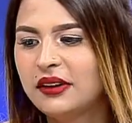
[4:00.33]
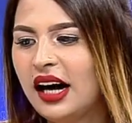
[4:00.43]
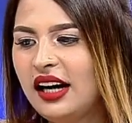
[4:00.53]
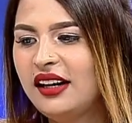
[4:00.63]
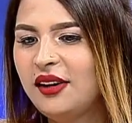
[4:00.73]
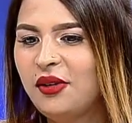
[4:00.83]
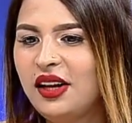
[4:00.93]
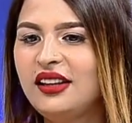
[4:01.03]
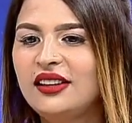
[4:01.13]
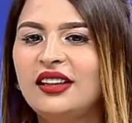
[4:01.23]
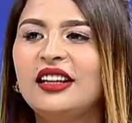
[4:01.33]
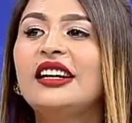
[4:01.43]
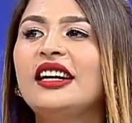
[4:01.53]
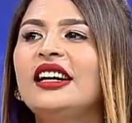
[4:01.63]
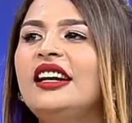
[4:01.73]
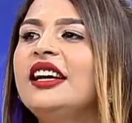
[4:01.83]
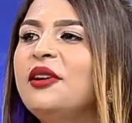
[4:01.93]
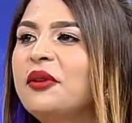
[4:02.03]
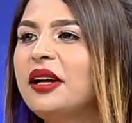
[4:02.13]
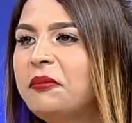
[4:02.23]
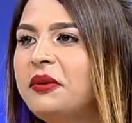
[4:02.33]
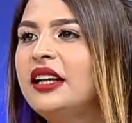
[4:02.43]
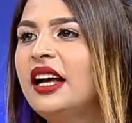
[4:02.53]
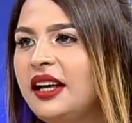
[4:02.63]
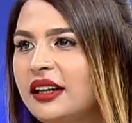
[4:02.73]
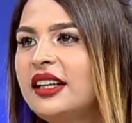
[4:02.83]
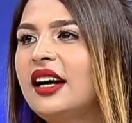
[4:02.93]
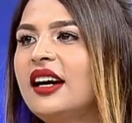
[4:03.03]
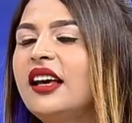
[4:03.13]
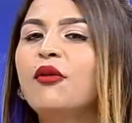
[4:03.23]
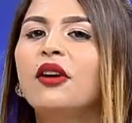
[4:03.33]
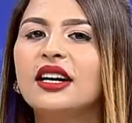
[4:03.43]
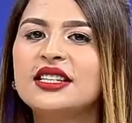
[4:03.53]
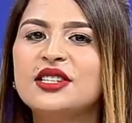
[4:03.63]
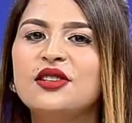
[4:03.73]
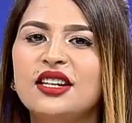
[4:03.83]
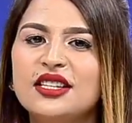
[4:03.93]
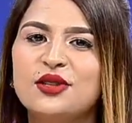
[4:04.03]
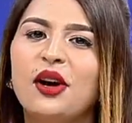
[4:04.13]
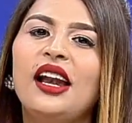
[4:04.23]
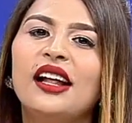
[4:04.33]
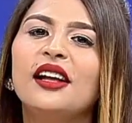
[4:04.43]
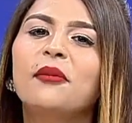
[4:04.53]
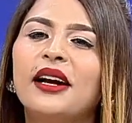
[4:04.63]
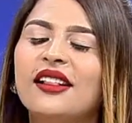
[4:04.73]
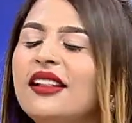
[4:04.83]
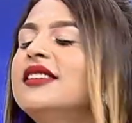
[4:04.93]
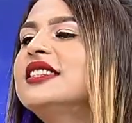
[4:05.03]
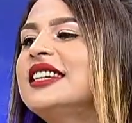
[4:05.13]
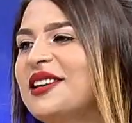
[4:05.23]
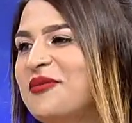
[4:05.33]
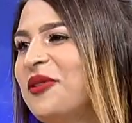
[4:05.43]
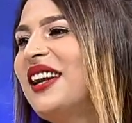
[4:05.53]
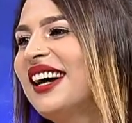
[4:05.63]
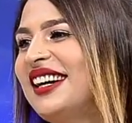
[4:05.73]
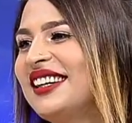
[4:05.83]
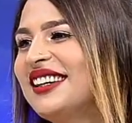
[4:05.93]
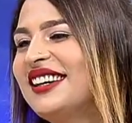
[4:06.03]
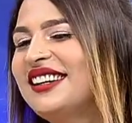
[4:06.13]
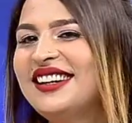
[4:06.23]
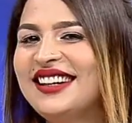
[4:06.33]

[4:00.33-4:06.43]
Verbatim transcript: காட்டினாக்குள்ள திருநங்கள்னா இவங்க இப்படி தான் இருக்கிறாங்க இவங்க கஷ்டம் நஷ்டம் எல்லாத்தையும் அந்த படத்தில் சிங்கிள் மூவில காட்டியிருக்காரு